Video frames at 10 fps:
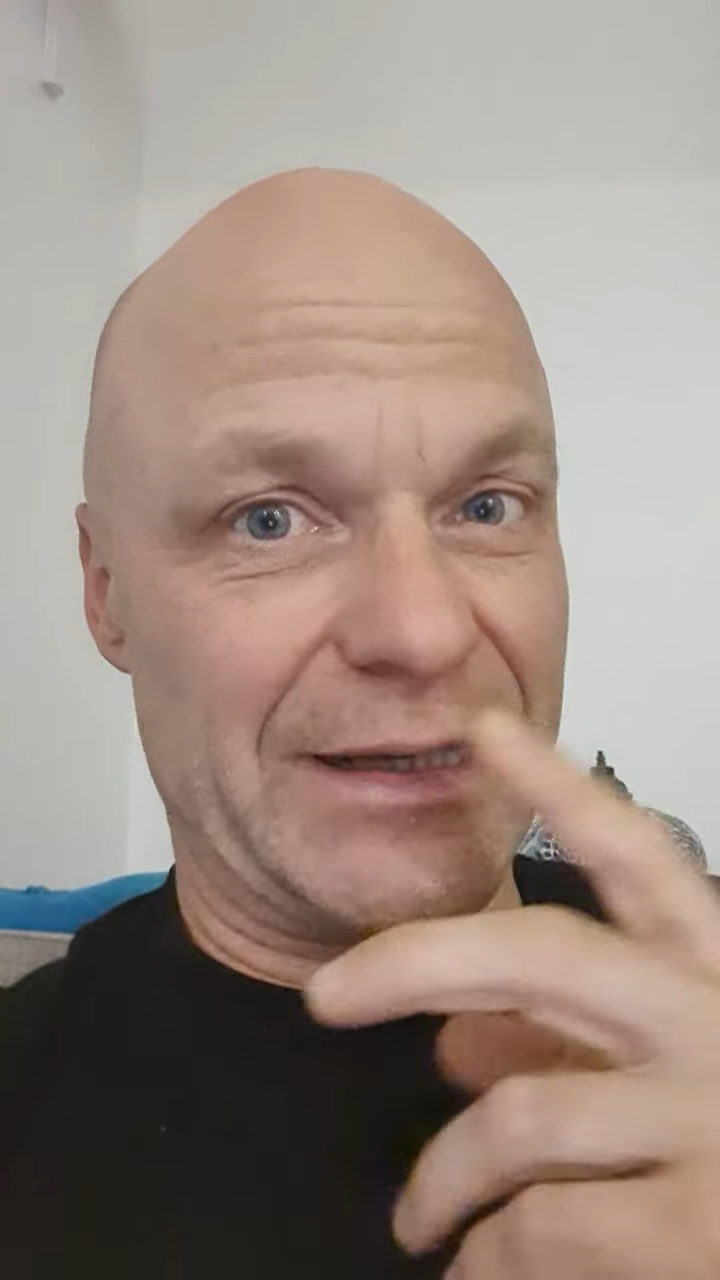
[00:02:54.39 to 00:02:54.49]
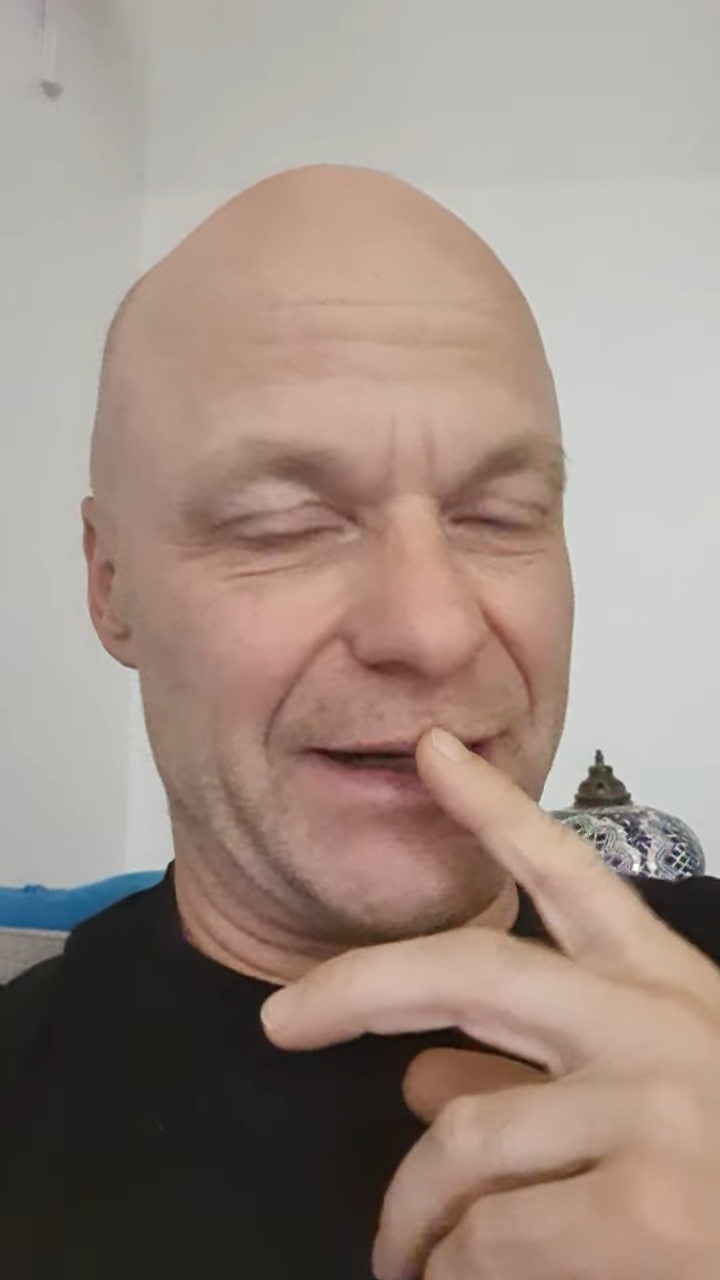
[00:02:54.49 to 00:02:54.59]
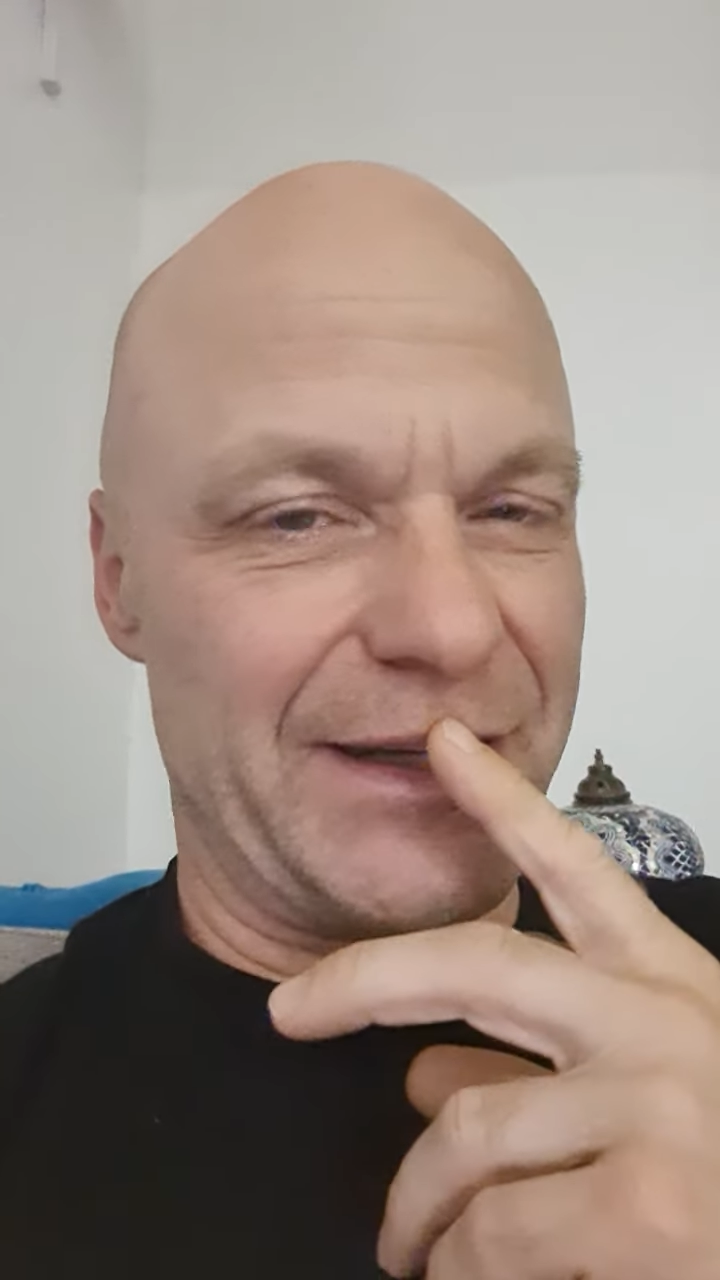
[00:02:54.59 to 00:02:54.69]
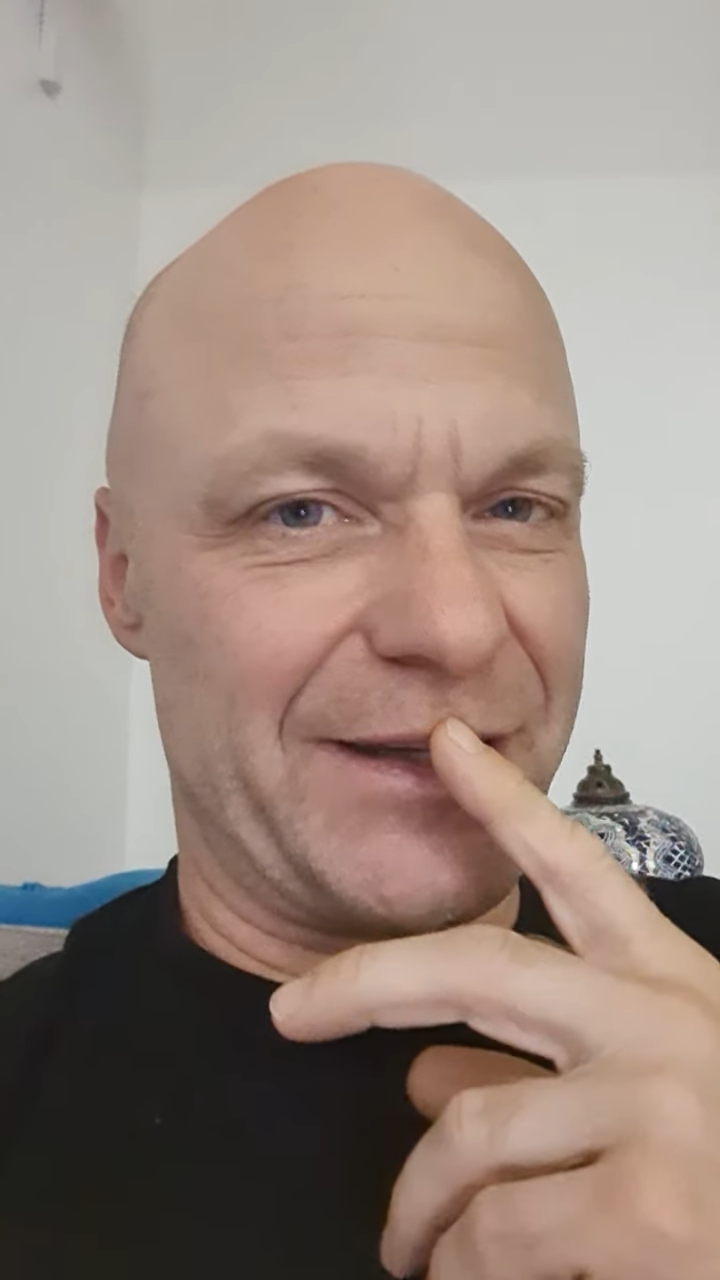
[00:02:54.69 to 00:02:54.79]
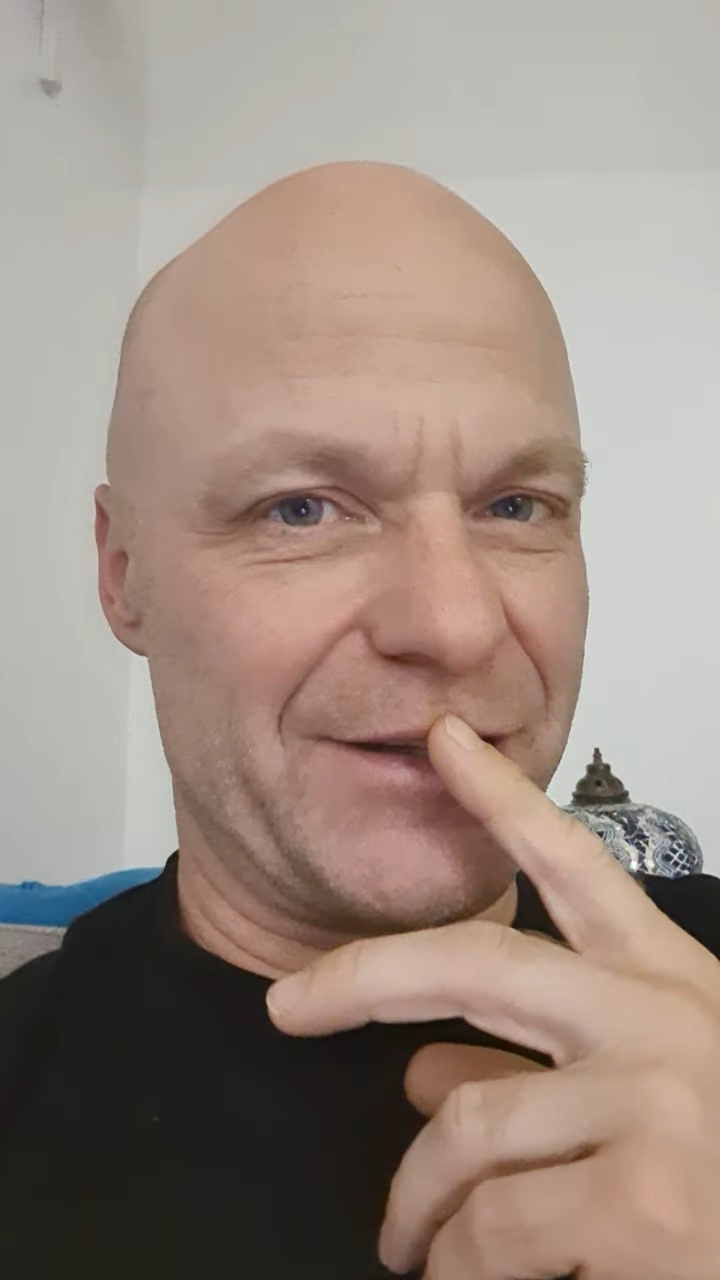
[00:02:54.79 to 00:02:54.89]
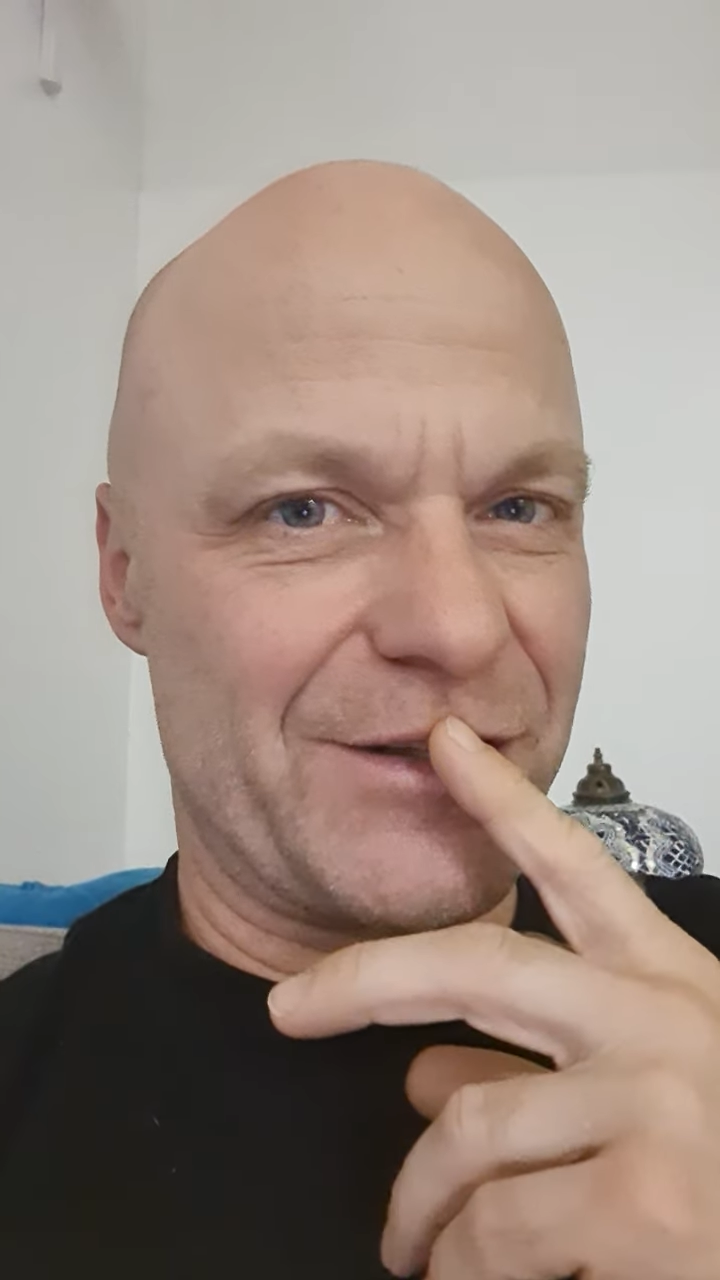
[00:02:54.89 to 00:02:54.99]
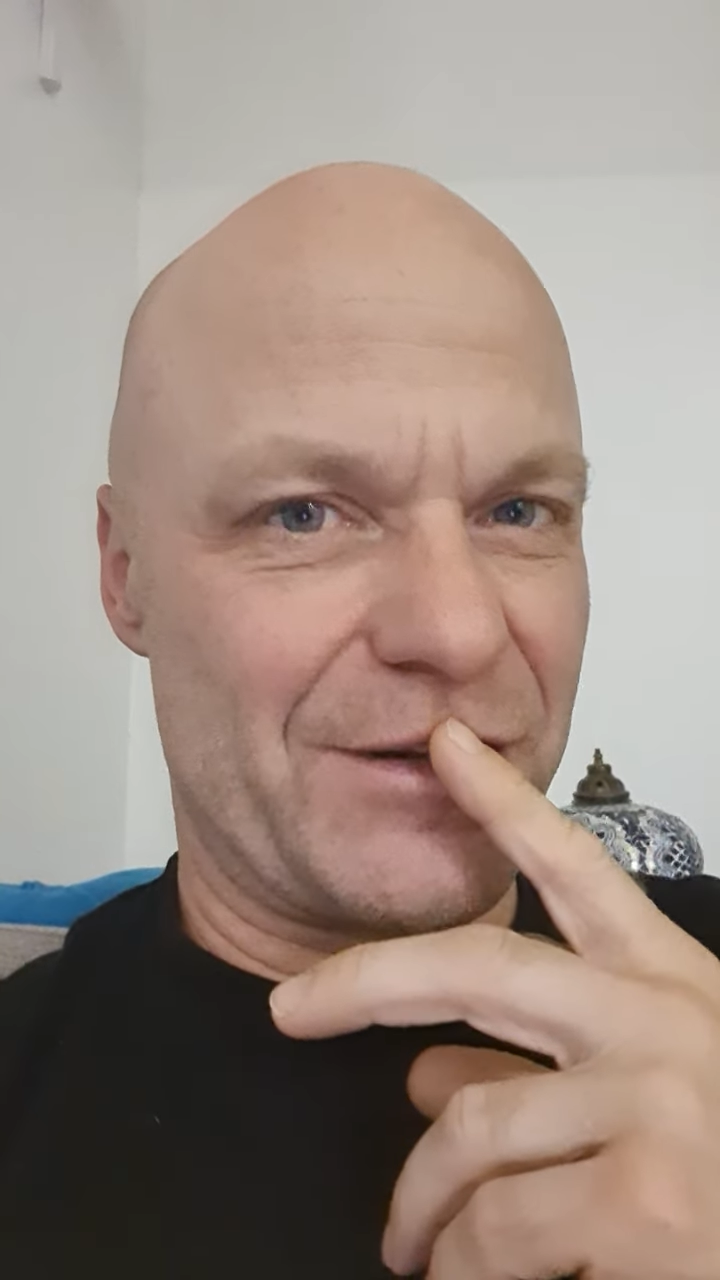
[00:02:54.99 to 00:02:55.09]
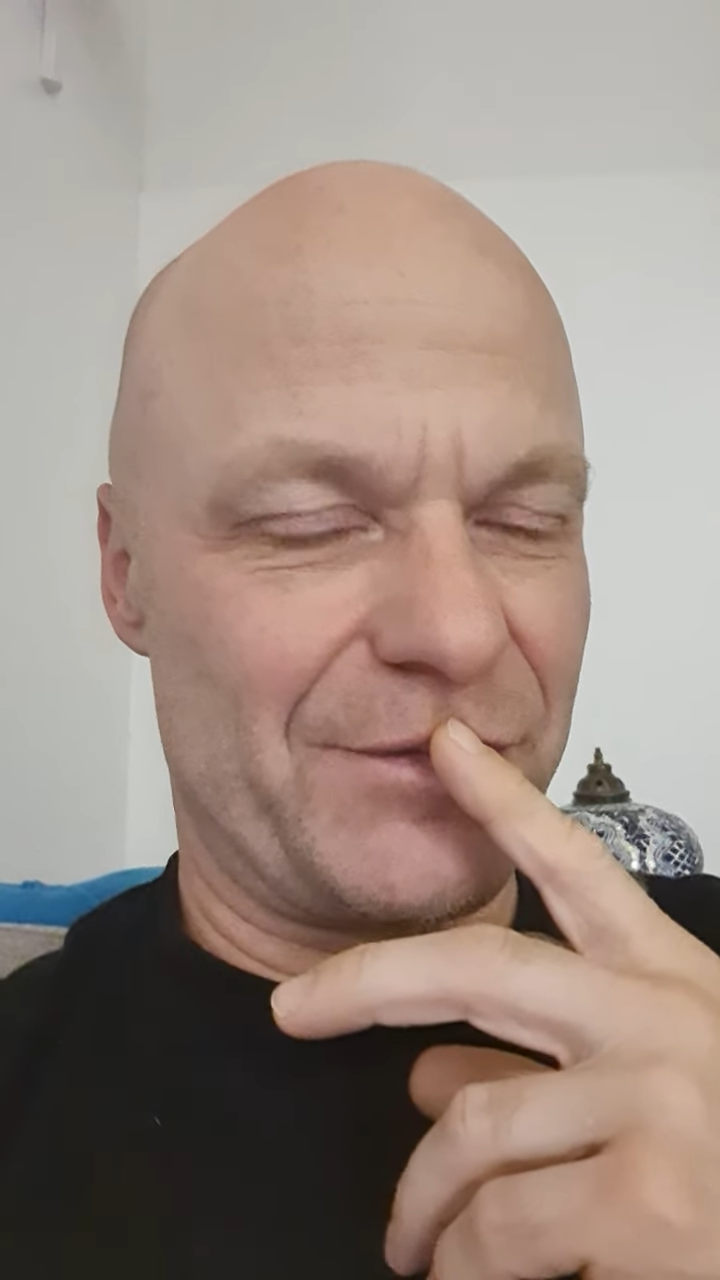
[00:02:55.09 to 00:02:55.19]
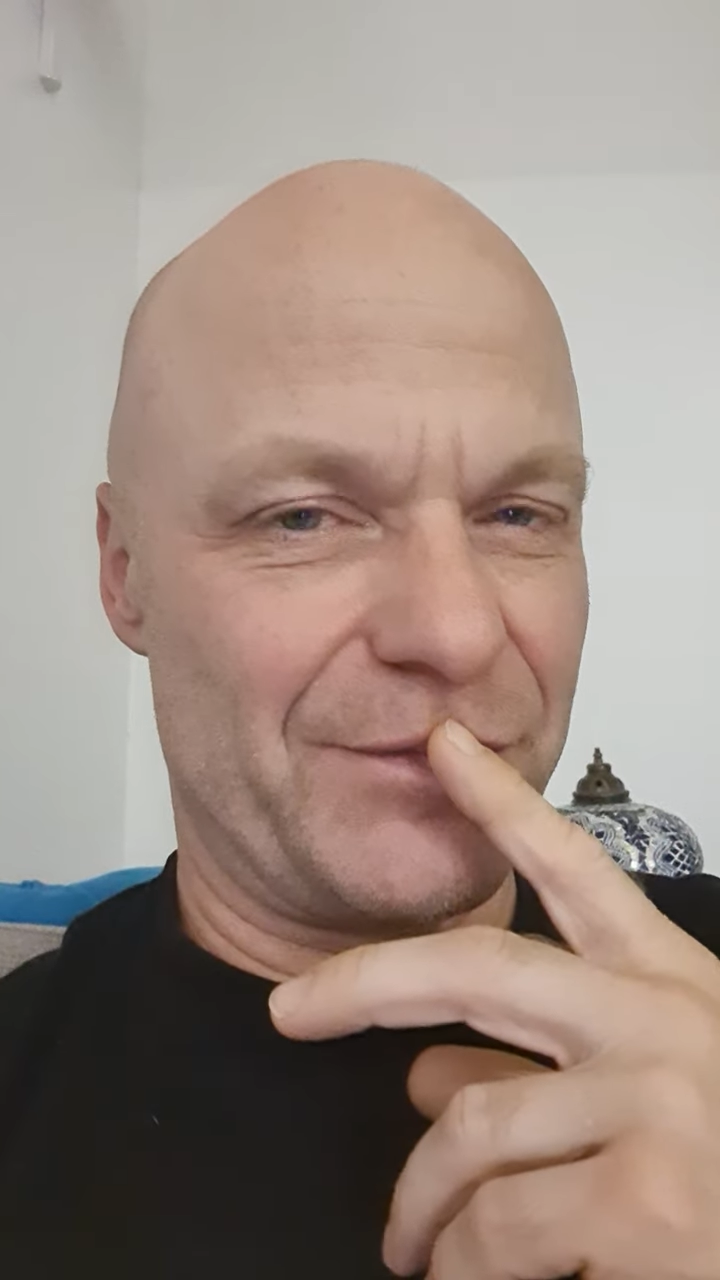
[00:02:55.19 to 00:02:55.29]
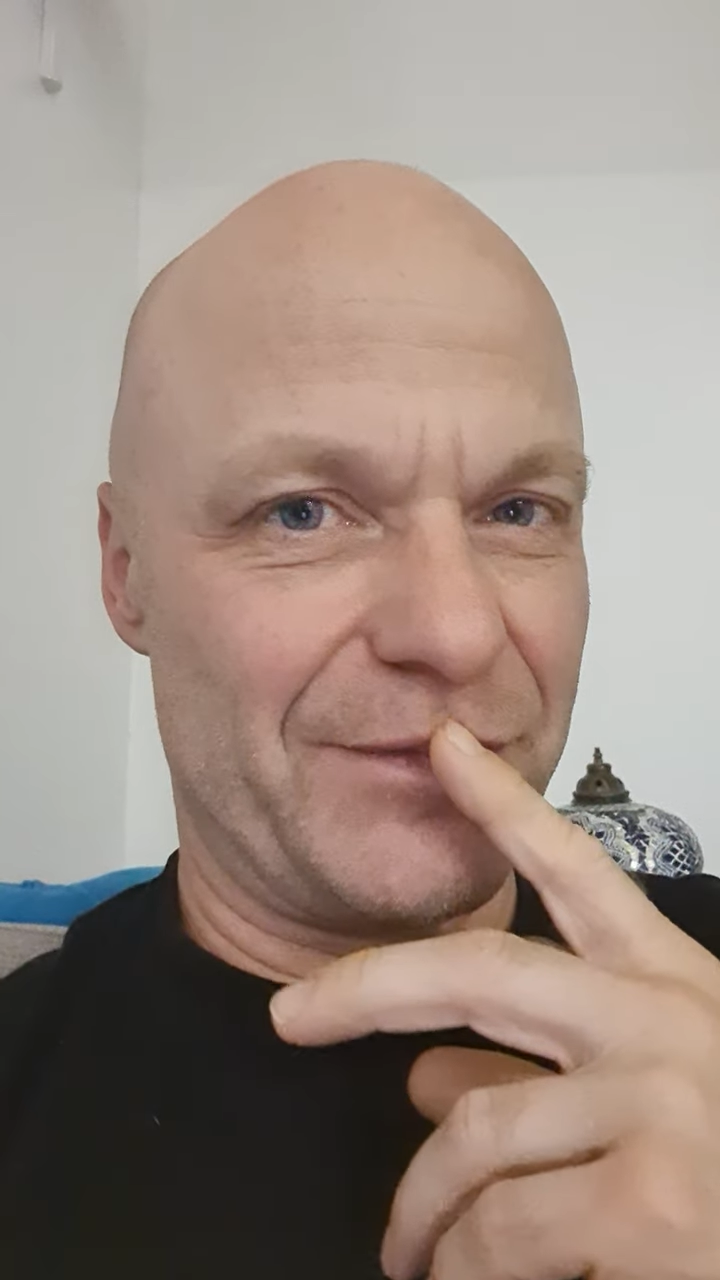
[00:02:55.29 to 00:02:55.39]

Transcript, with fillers: Griechisch.